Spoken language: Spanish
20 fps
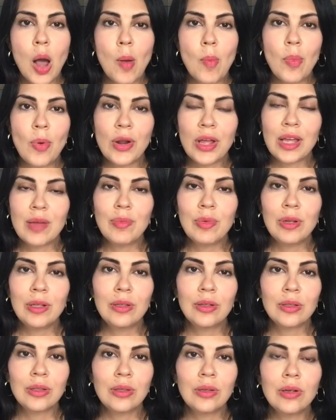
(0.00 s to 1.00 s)
Por ejemplo, el
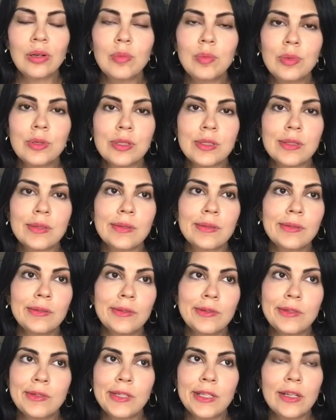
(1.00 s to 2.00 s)
doctor pues
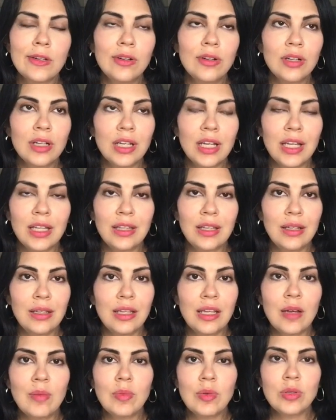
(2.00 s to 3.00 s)
nos dijo que
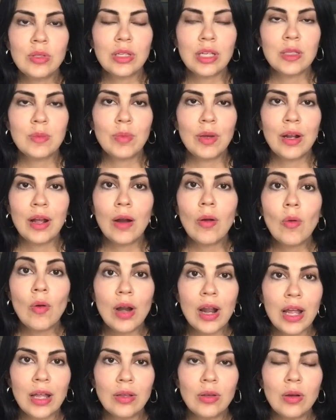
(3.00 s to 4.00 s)
teníamos que esperar
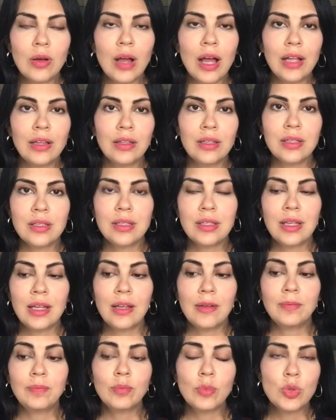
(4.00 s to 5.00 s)
un año antes
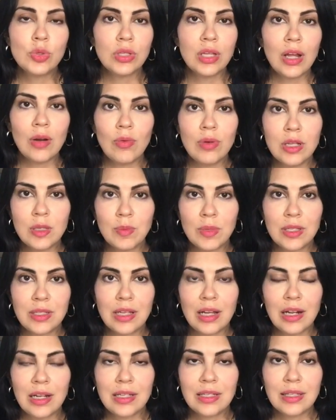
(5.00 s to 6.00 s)
de buscar un
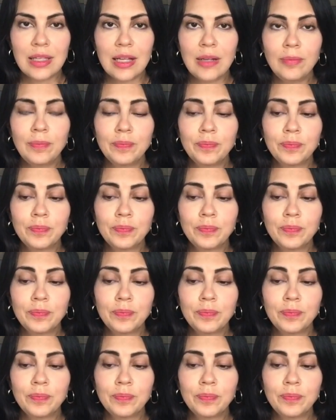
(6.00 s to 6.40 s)
especialista.